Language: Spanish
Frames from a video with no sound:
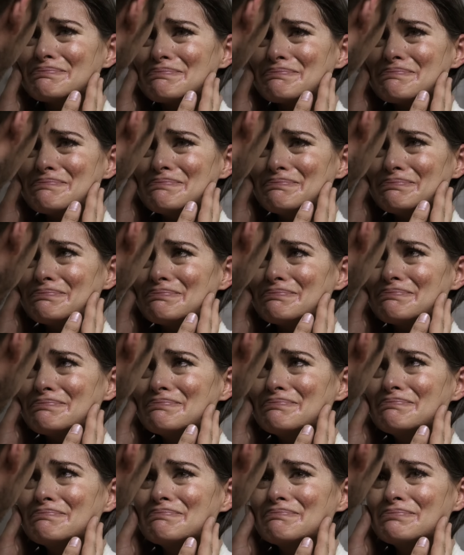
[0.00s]
Confía en mí.
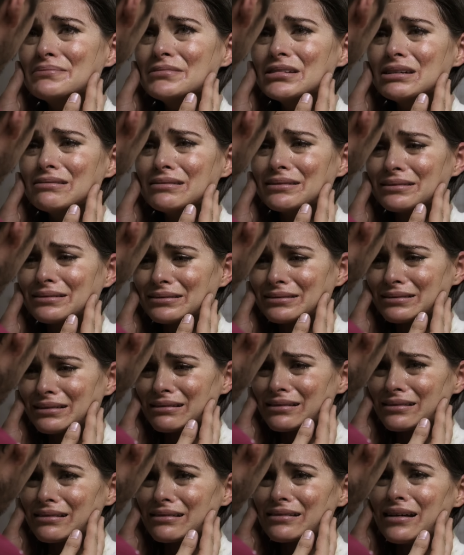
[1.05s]

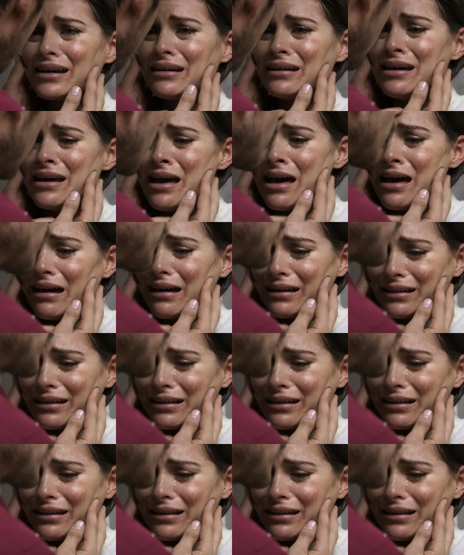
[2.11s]
Gallo. Pasó.